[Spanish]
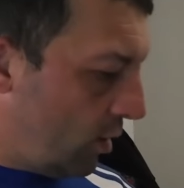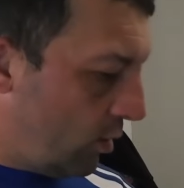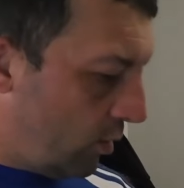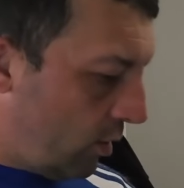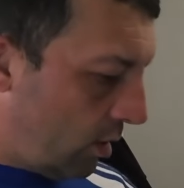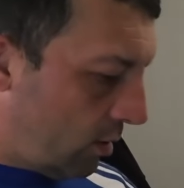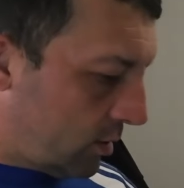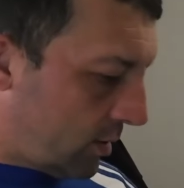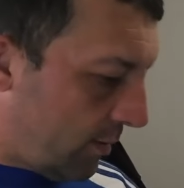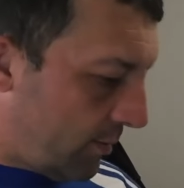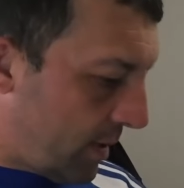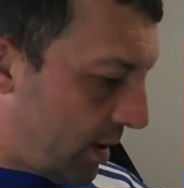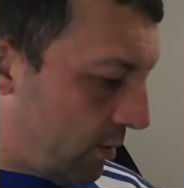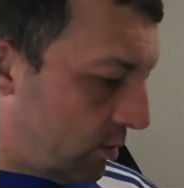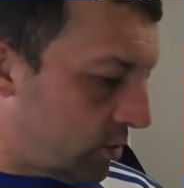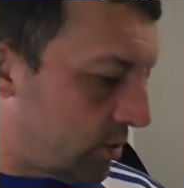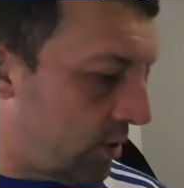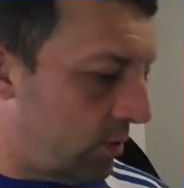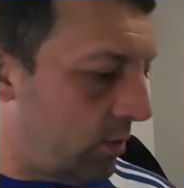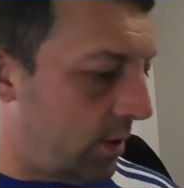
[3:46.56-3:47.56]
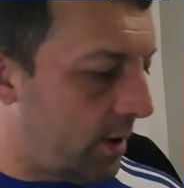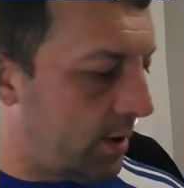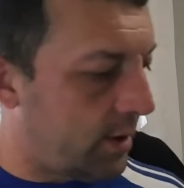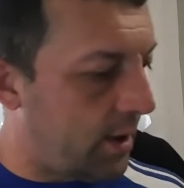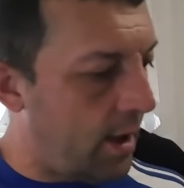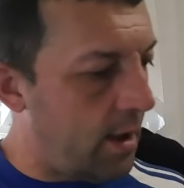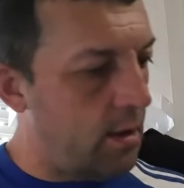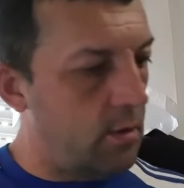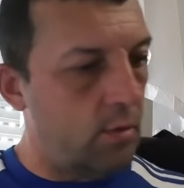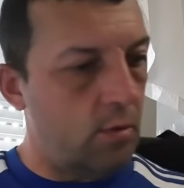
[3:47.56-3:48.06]
Luego también os lo he
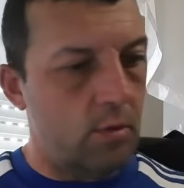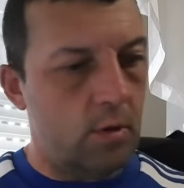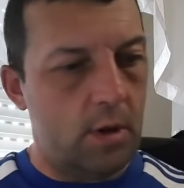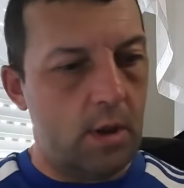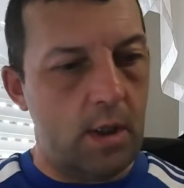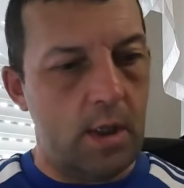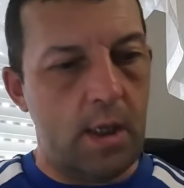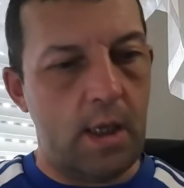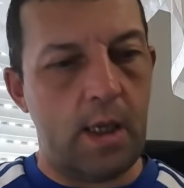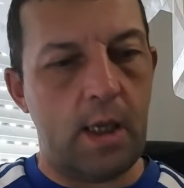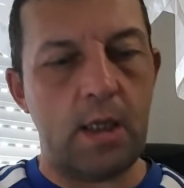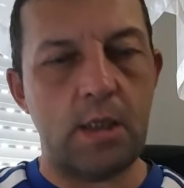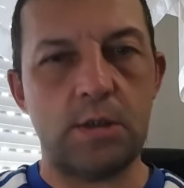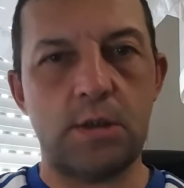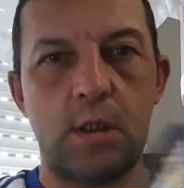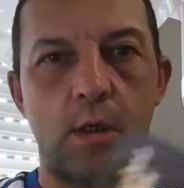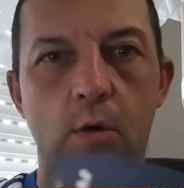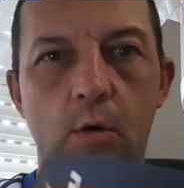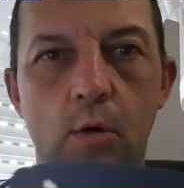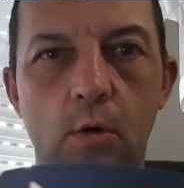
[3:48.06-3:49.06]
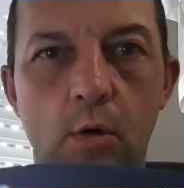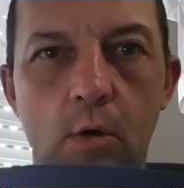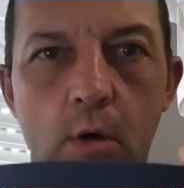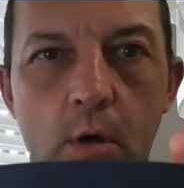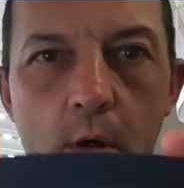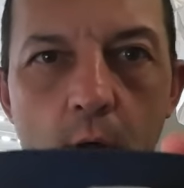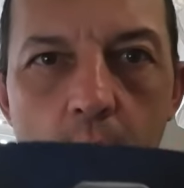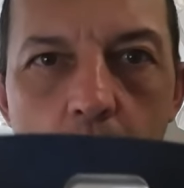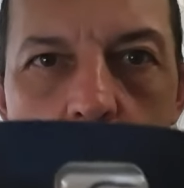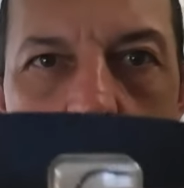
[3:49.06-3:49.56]
traído en este color
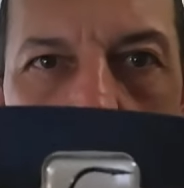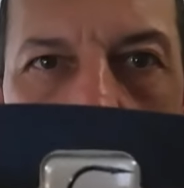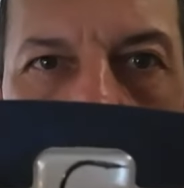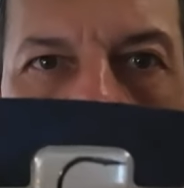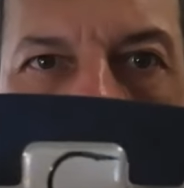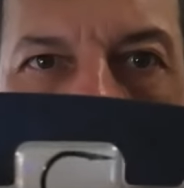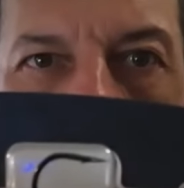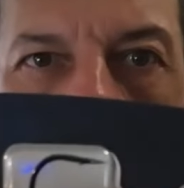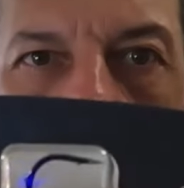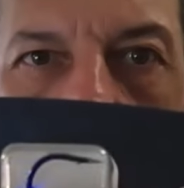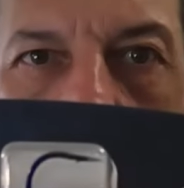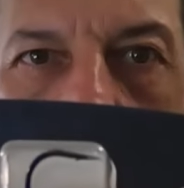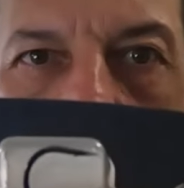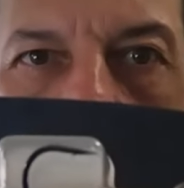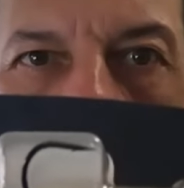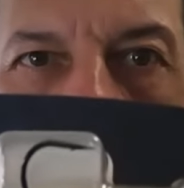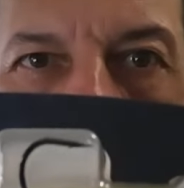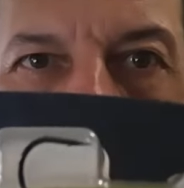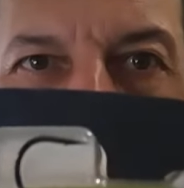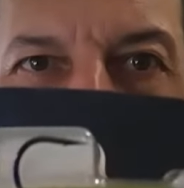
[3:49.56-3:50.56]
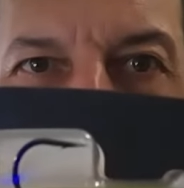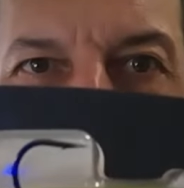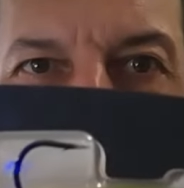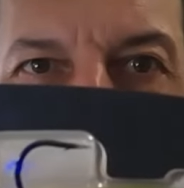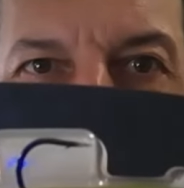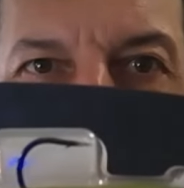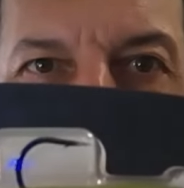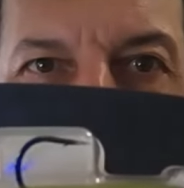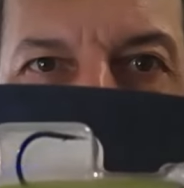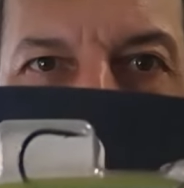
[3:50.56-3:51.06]

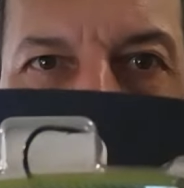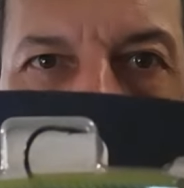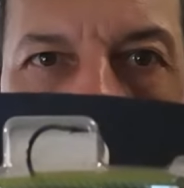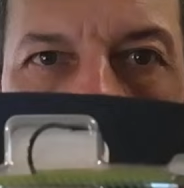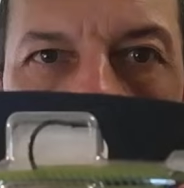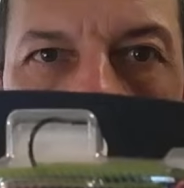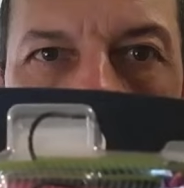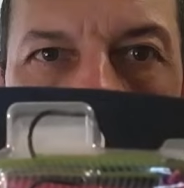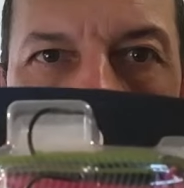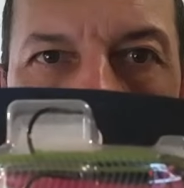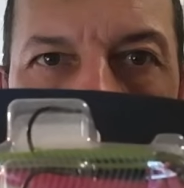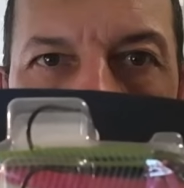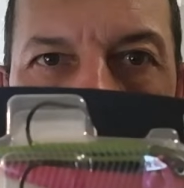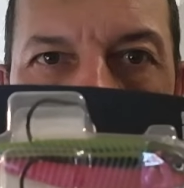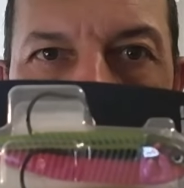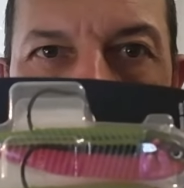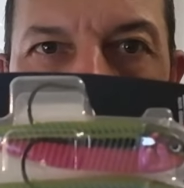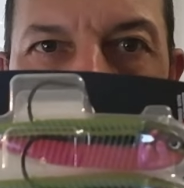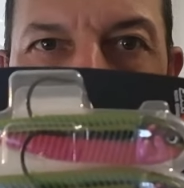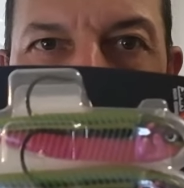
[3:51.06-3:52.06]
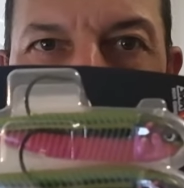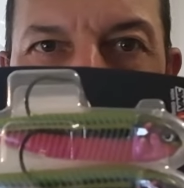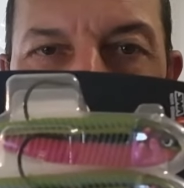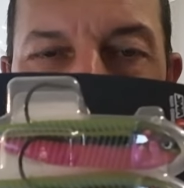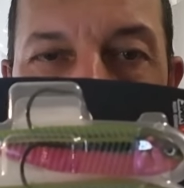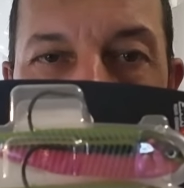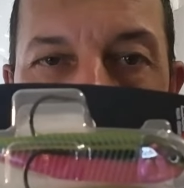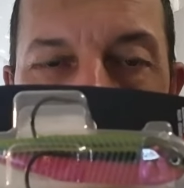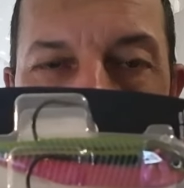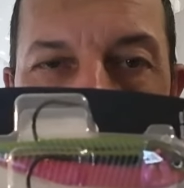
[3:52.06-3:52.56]
verde y,
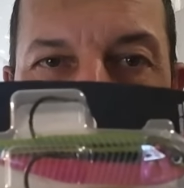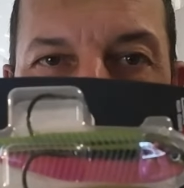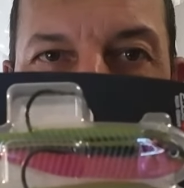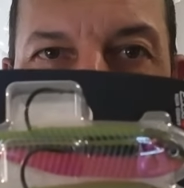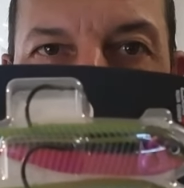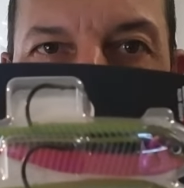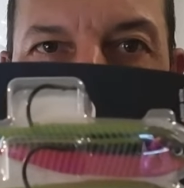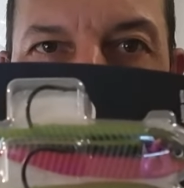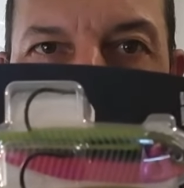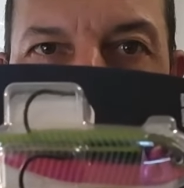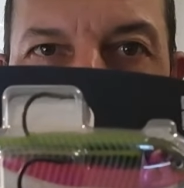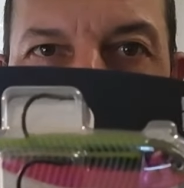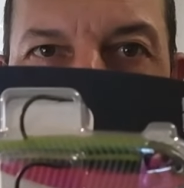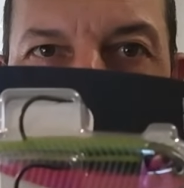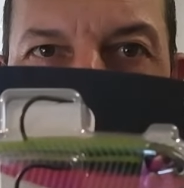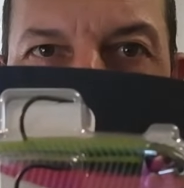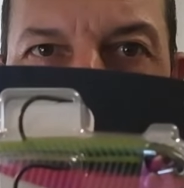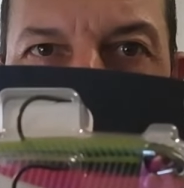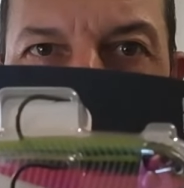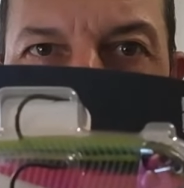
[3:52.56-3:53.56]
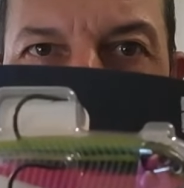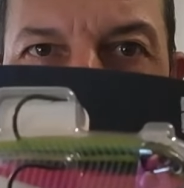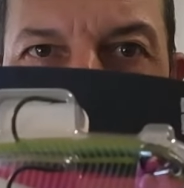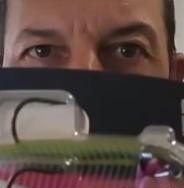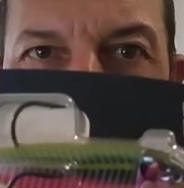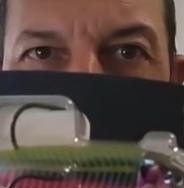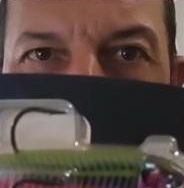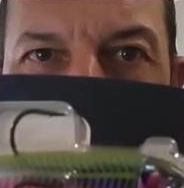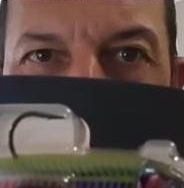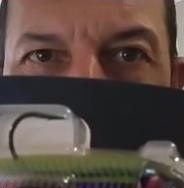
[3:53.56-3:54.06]
pink, ¿vale?
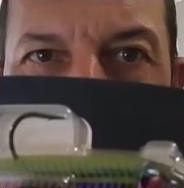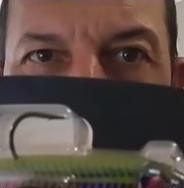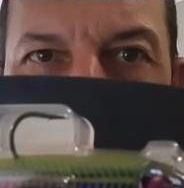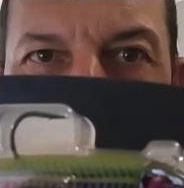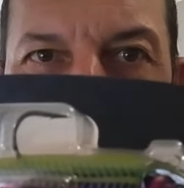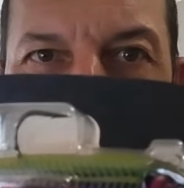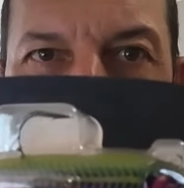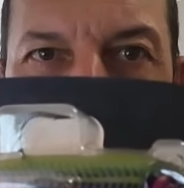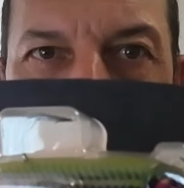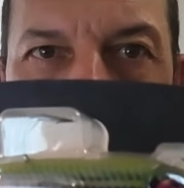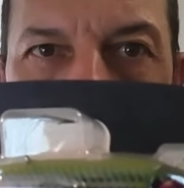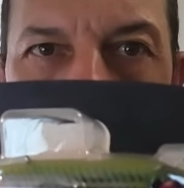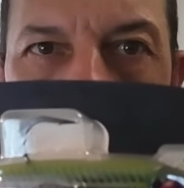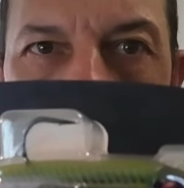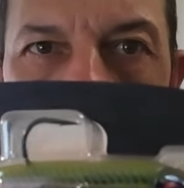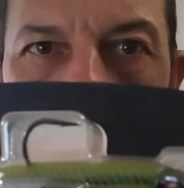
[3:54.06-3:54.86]
rosita ahí.